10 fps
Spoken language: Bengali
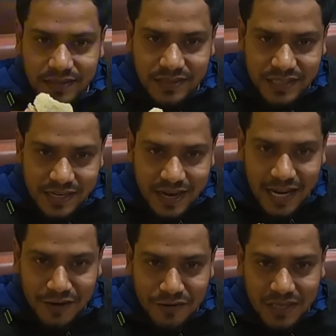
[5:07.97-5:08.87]
এই যে সেই
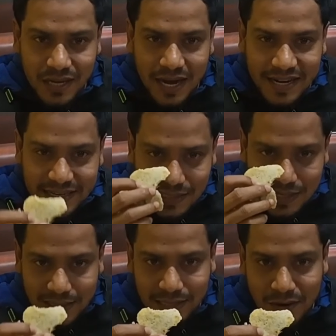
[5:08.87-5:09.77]
কালাই রুটি আর এটা
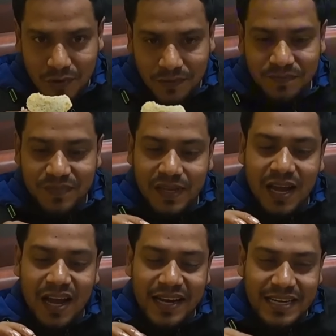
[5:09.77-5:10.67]
স্বাদ কেমন
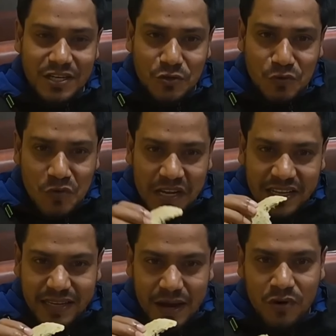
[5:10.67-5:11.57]
এটা শুধু
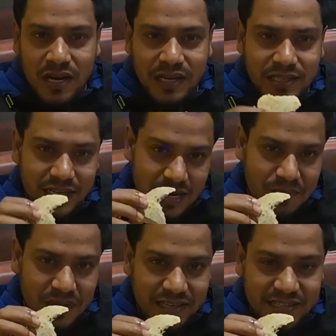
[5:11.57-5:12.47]
খেতে কেমন লাগে সেটা
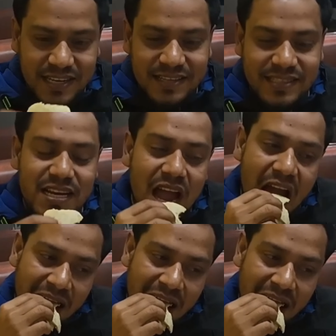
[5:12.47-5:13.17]
আপনাদেরকে জানাচ্ছি